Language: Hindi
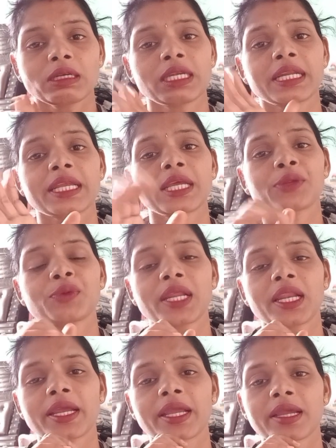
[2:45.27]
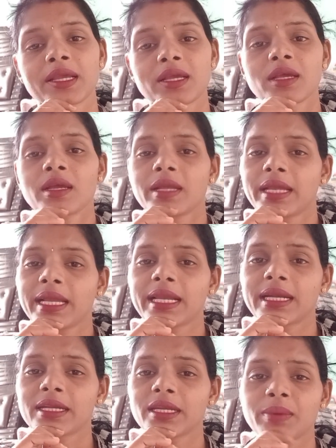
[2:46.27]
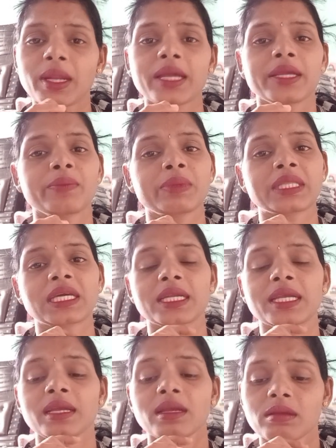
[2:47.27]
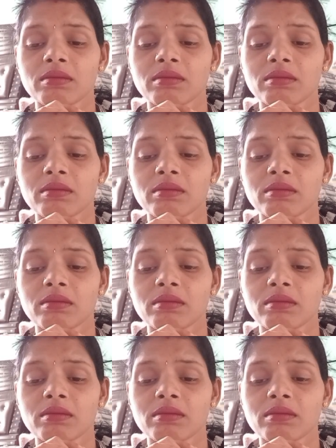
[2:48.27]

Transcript: डर के रोने लगे एक लड़की ने बोला हिम्मत करके